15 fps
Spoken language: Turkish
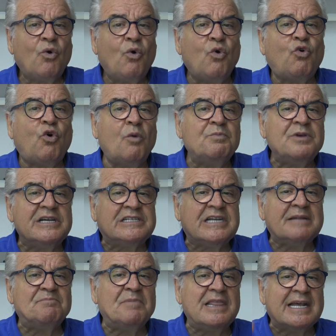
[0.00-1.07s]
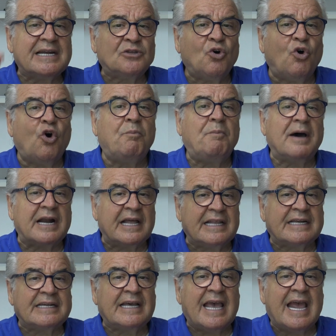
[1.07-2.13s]
O kobi işletmeleri de o
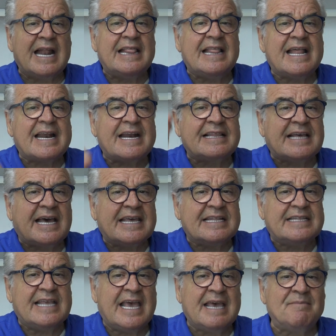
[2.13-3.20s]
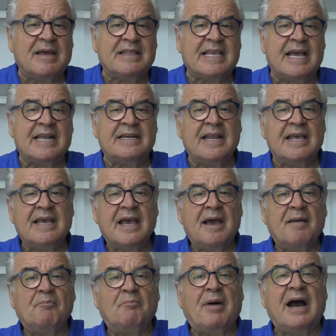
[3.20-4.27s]
paraları ellerini dahi değmeden
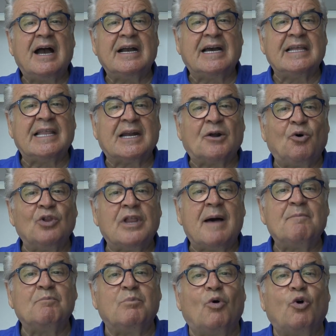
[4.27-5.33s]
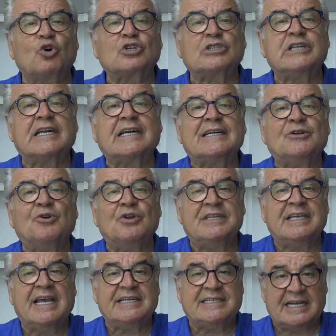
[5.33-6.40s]
bankalara olan borçlarını
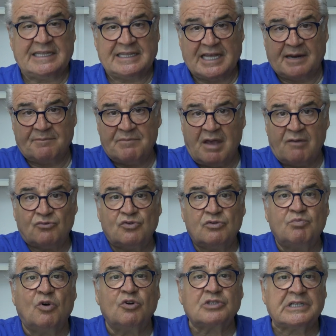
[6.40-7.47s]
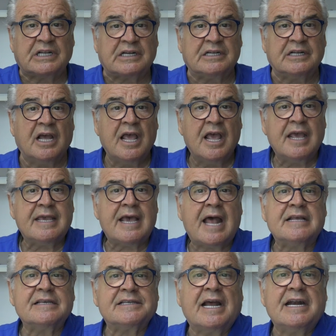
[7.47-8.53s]
ödeyecekler. Mevcut borçlarını.
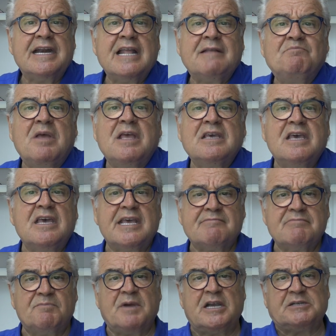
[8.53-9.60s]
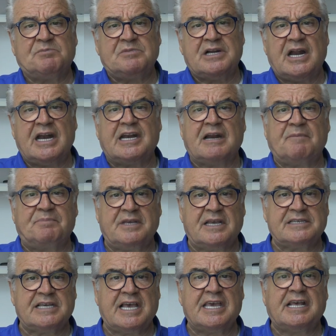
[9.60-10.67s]
Yani zannetmeyin ki 25 milyar lira
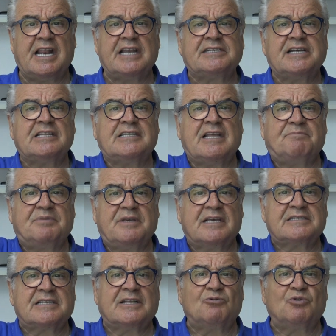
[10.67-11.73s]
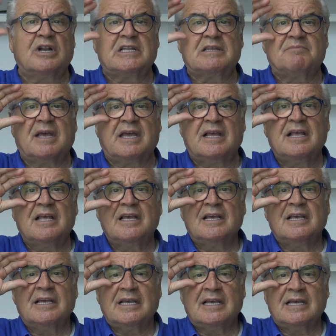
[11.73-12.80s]
piyasaya girecek de piyasada üretime
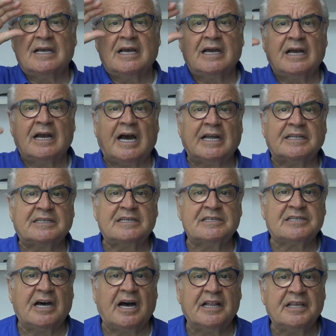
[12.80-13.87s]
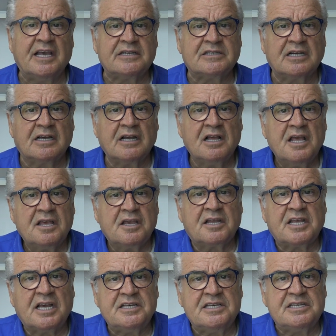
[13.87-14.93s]
katkı sağlayacak
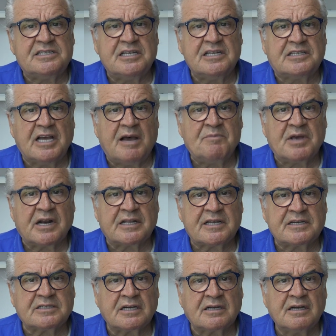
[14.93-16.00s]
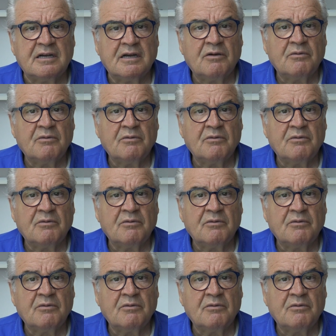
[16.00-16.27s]
ya da istihdam yaratacak.